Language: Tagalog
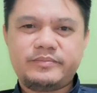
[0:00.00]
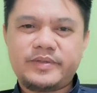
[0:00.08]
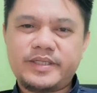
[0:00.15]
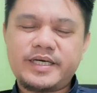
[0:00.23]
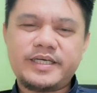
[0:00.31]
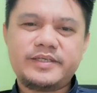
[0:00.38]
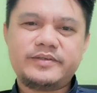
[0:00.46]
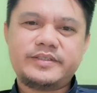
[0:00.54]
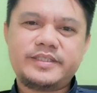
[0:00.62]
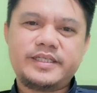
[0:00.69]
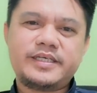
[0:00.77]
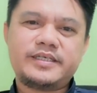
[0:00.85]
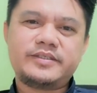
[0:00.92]
Padayon
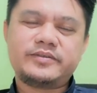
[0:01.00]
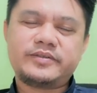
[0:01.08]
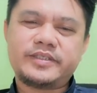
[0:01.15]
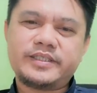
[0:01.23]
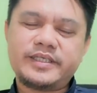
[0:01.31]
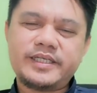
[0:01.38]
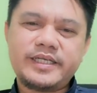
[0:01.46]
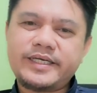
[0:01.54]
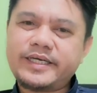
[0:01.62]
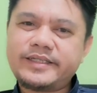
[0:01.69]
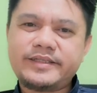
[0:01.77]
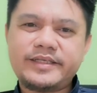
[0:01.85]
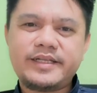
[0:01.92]
sila. So,
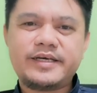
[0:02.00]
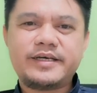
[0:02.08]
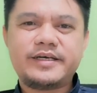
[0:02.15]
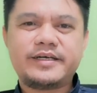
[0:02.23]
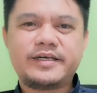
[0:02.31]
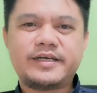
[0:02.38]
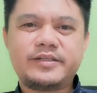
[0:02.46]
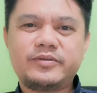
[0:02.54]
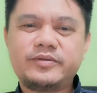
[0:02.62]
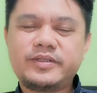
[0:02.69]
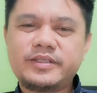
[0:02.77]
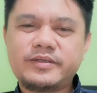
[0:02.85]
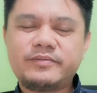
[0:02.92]
gidelegate nila ang
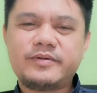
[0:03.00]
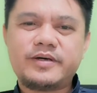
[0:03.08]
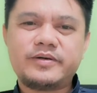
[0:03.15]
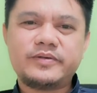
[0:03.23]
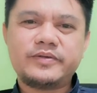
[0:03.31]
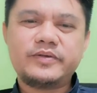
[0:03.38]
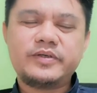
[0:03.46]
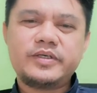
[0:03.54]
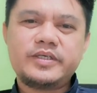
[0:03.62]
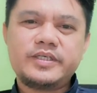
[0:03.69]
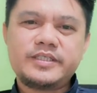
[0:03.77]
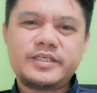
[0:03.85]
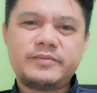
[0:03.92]
katon trabaho
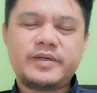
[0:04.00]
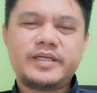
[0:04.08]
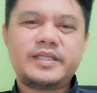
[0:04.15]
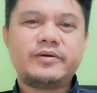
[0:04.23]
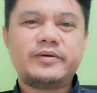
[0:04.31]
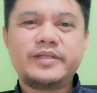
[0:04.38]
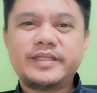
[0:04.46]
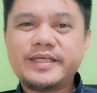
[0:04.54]
sa mga tao.